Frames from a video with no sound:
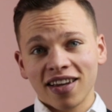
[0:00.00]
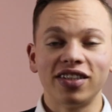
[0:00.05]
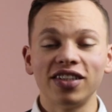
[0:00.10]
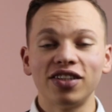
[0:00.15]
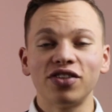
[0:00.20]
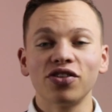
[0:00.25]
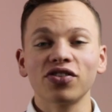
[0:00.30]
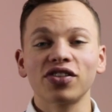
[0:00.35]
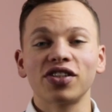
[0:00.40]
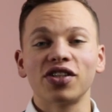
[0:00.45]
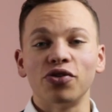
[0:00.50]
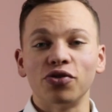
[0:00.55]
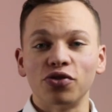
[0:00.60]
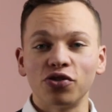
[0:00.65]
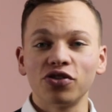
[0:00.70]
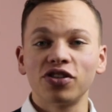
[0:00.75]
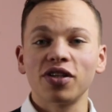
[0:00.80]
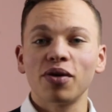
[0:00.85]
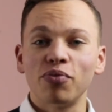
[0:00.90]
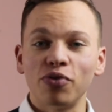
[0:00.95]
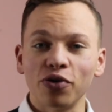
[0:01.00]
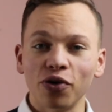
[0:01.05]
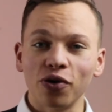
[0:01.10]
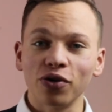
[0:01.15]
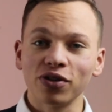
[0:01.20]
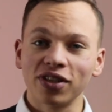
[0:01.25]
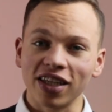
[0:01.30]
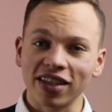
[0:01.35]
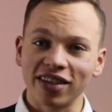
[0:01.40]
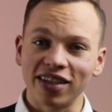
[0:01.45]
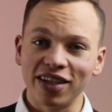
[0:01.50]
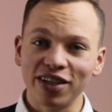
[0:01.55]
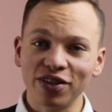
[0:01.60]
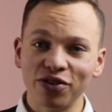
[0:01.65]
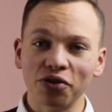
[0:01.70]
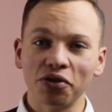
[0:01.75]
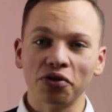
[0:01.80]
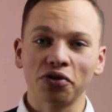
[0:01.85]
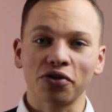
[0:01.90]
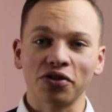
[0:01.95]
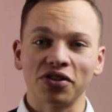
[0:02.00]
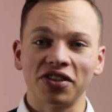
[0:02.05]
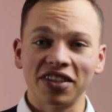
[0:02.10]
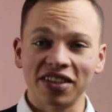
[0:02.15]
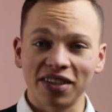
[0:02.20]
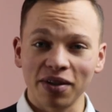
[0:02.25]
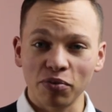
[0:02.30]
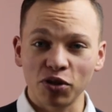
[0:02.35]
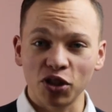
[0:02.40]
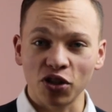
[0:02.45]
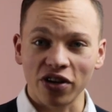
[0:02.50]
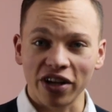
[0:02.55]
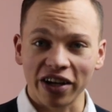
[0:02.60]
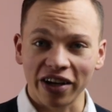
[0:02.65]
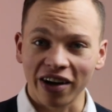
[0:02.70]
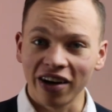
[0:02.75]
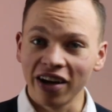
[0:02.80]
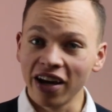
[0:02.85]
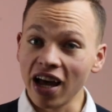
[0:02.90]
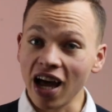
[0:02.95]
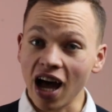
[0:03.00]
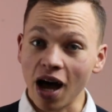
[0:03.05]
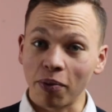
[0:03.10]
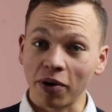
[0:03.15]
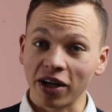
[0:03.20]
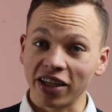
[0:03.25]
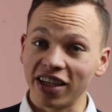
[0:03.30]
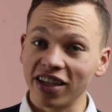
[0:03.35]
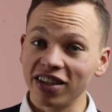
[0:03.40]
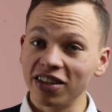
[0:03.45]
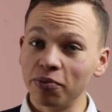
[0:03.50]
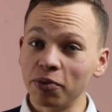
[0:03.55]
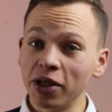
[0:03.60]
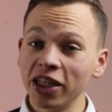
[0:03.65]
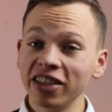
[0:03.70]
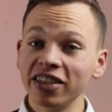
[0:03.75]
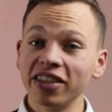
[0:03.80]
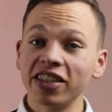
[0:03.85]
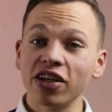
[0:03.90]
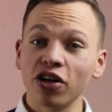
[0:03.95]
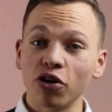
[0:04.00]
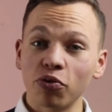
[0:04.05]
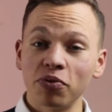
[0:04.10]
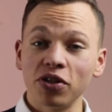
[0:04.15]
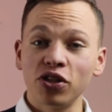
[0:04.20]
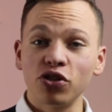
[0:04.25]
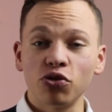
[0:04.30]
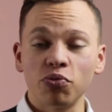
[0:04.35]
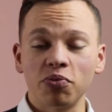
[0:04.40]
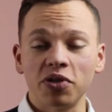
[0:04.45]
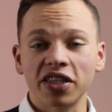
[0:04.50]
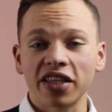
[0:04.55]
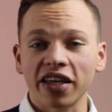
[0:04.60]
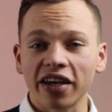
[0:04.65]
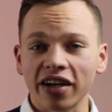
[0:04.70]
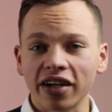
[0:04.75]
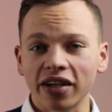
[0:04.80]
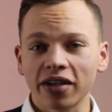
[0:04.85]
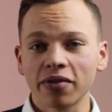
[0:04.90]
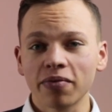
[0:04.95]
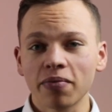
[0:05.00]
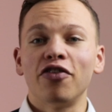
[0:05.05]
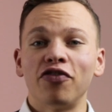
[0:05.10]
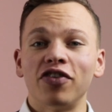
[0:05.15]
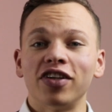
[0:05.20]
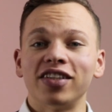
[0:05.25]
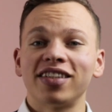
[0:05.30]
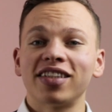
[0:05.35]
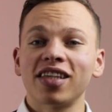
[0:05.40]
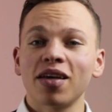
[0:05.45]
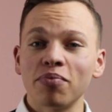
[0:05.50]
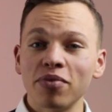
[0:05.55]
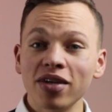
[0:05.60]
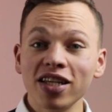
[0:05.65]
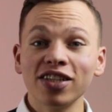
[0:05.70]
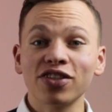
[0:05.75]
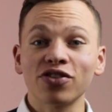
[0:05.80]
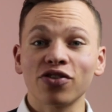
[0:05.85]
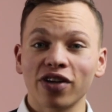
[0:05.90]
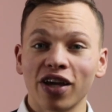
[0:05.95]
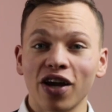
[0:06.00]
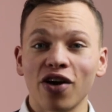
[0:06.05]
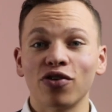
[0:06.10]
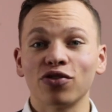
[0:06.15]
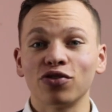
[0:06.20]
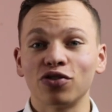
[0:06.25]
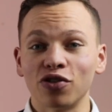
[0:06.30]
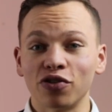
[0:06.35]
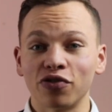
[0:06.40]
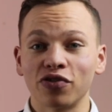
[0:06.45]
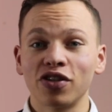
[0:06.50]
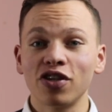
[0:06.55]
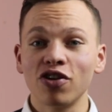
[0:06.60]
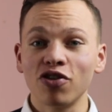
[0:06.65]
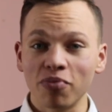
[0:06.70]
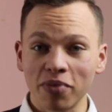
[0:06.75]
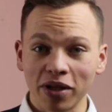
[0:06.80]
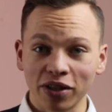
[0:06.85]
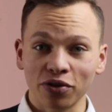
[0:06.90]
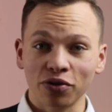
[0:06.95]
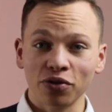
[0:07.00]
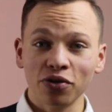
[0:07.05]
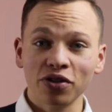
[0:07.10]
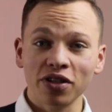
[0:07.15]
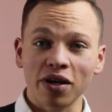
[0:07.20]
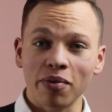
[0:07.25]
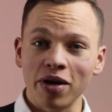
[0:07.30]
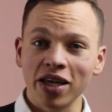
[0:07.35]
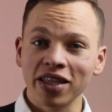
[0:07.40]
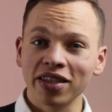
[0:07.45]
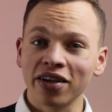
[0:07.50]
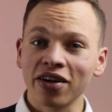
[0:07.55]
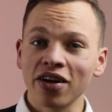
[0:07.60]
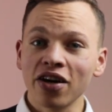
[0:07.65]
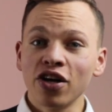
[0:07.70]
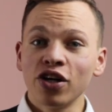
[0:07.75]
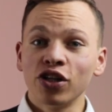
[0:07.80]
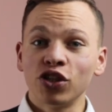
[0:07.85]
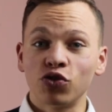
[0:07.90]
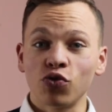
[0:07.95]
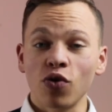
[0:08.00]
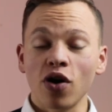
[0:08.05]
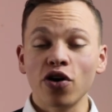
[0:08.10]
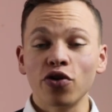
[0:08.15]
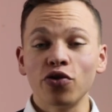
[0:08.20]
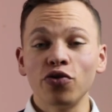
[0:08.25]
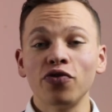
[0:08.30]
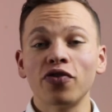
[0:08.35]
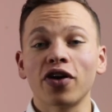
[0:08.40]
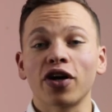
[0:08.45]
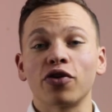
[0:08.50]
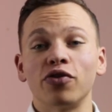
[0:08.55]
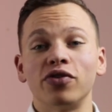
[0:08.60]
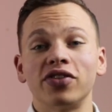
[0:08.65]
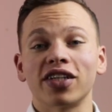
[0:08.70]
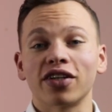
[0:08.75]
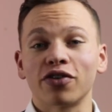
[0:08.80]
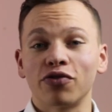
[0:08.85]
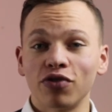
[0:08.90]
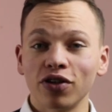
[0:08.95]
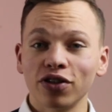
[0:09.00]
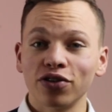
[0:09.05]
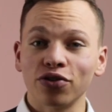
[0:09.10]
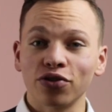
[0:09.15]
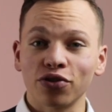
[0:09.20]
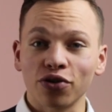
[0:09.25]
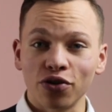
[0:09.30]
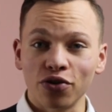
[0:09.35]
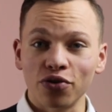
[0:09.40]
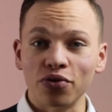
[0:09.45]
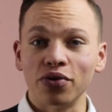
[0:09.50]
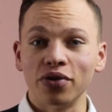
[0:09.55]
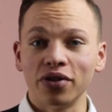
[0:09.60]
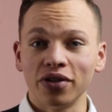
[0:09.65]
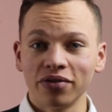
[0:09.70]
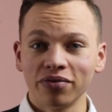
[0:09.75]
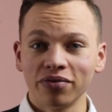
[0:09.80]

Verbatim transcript: Titan, c'est le deuxième plus gros satellite de notre système solaire, après Ganymède qui orbite Jupiter. Elle fait 5149 km de diamètre, soit 1,5 fois notre Lune.